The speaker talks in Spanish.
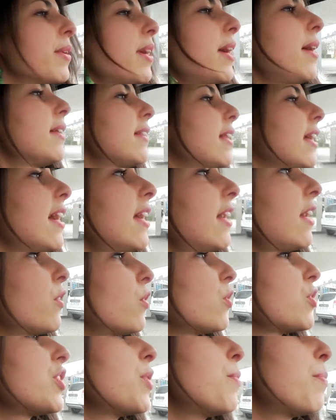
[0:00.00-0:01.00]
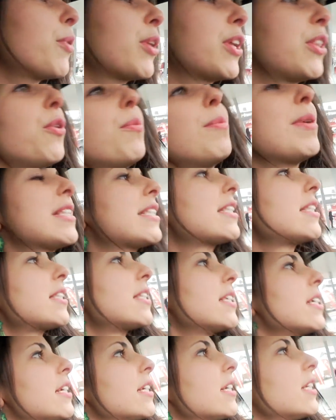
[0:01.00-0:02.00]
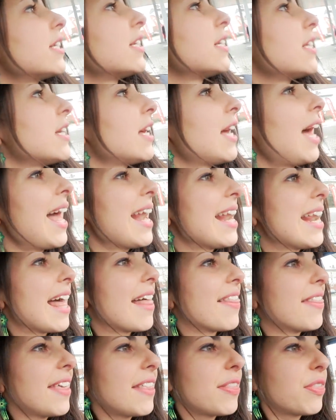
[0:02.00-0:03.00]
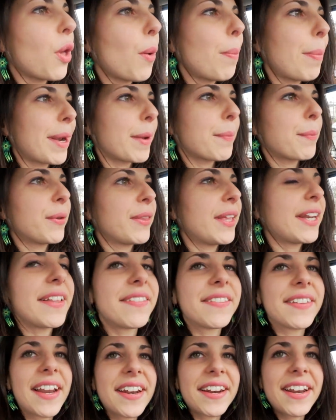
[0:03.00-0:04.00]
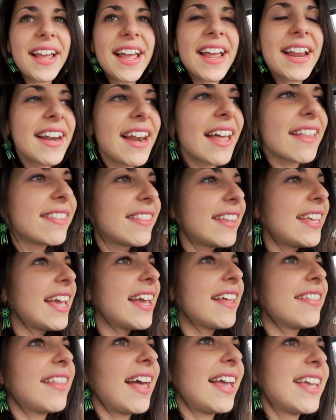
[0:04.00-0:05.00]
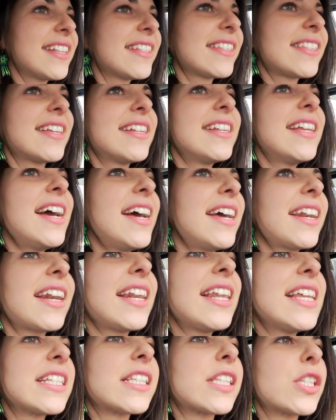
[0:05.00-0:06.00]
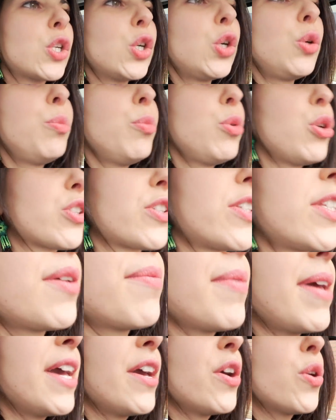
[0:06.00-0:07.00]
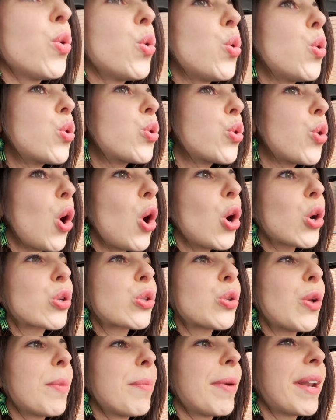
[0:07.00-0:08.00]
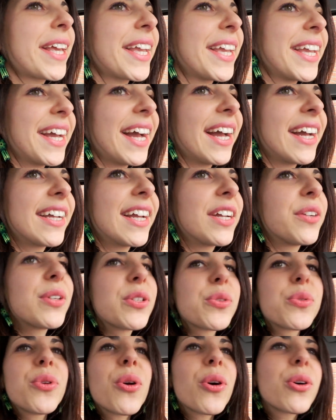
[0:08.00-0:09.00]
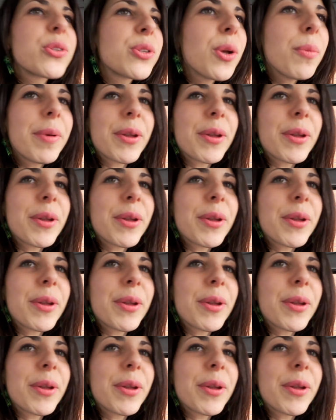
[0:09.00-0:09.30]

voy a dejar el coche un poquito más al ladito para poder entrar en la tienda y enseñarles cómo se ve un Oxxo en Bélgica, que no es un Oxxo,